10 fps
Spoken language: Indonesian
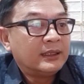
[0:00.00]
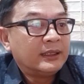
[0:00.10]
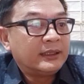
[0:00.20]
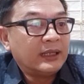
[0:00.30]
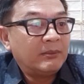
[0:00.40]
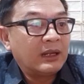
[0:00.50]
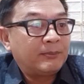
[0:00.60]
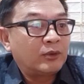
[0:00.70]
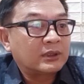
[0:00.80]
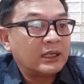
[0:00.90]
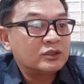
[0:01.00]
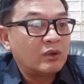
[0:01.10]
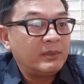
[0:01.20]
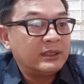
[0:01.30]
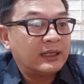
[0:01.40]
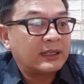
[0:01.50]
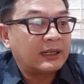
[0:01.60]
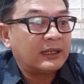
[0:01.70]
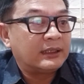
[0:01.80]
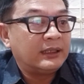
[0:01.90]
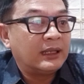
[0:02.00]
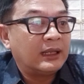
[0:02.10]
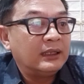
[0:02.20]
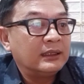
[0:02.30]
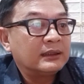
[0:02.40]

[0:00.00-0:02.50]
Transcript: Dia melaporkan suaminya karena dia